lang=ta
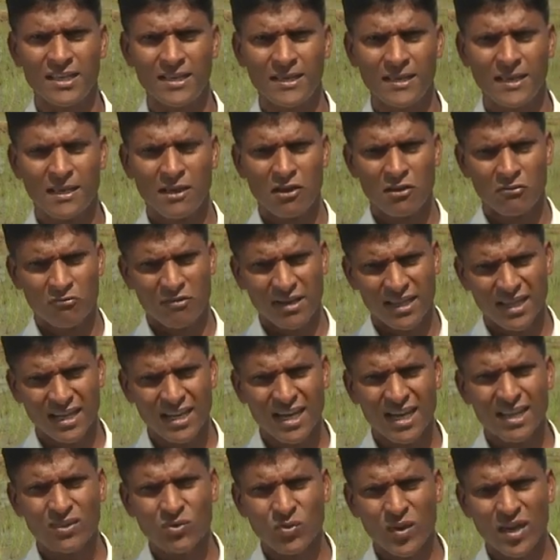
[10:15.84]
அந்த
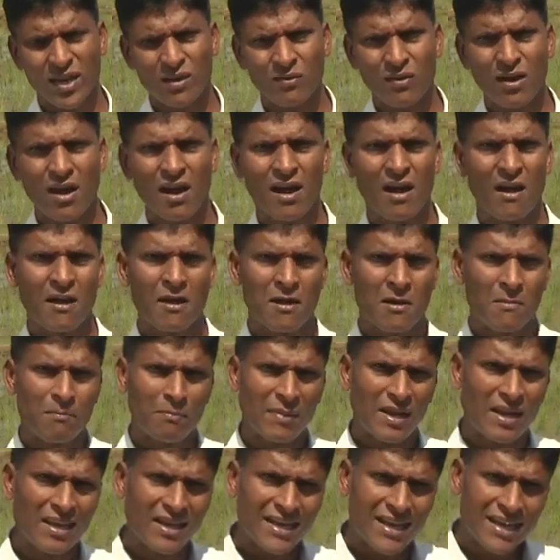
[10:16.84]
சந்தர்ப்பத்தில் நாம் ரசாயன
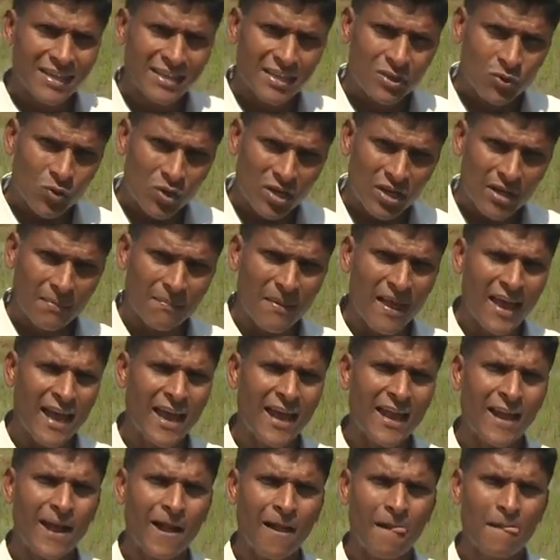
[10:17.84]
கட்டுப்பாட்டை
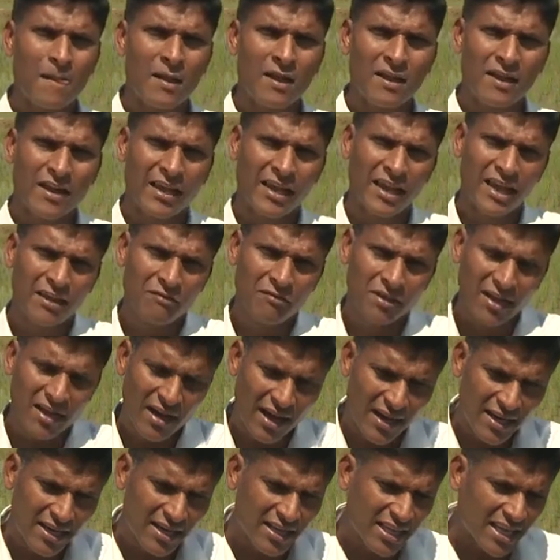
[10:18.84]
மேற்கொண்டாலும்
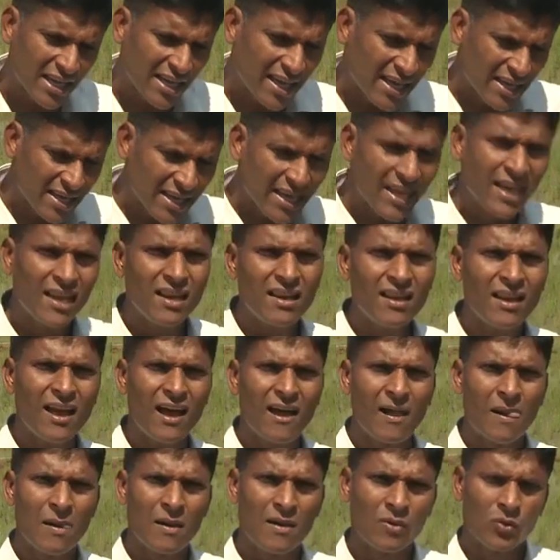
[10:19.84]
எமக்கு சாதகமான
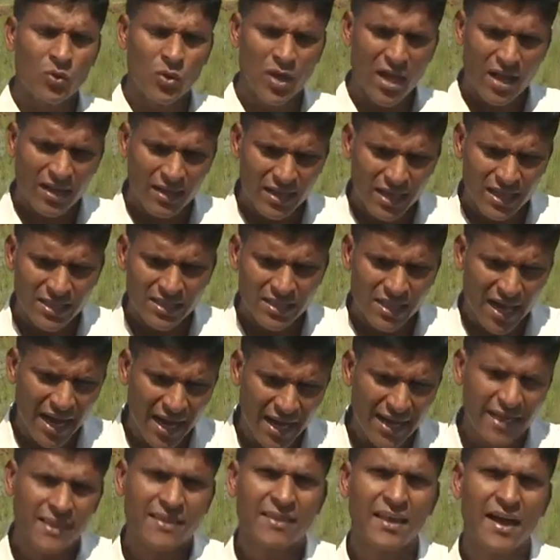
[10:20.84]
பலனை பெற்றுக்கொள்ள
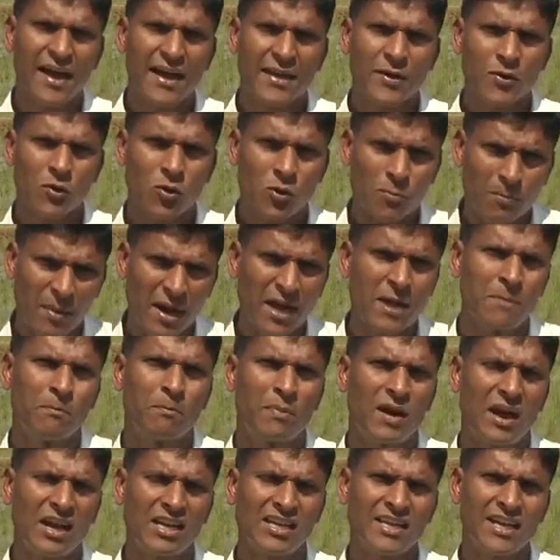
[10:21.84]
முடியாது
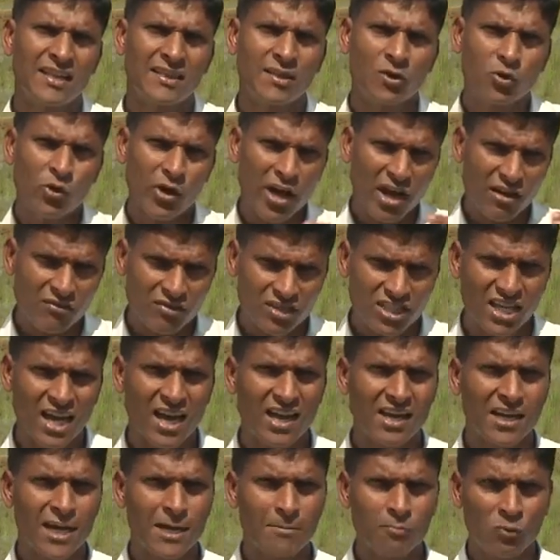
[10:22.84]
காரணம் உண்மையில்